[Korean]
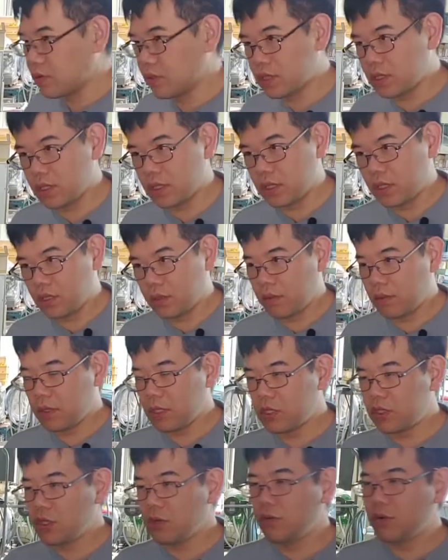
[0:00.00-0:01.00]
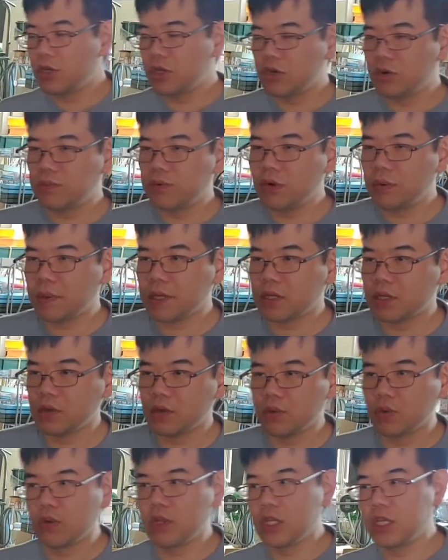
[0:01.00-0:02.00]
거지 2.5kg
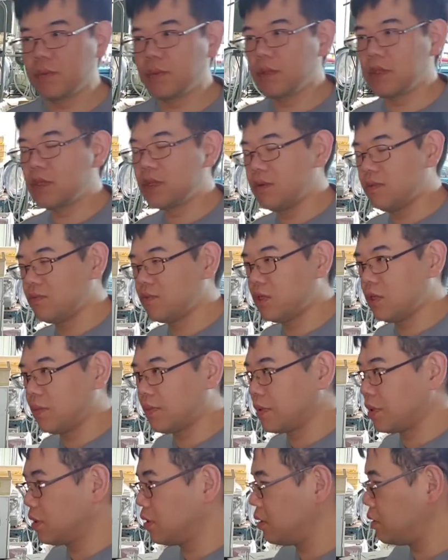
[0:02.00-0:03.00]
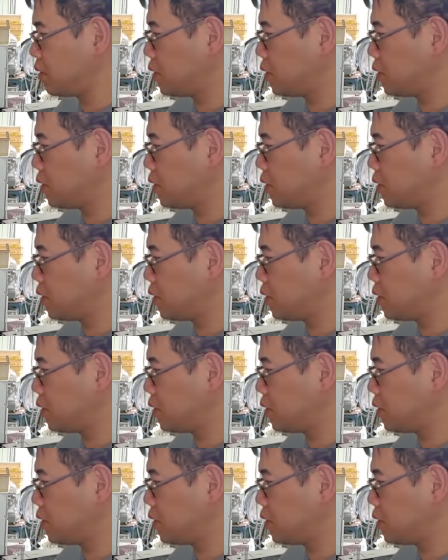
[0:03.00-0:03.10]
풀배치로 돌리시면 큰 문제 없어요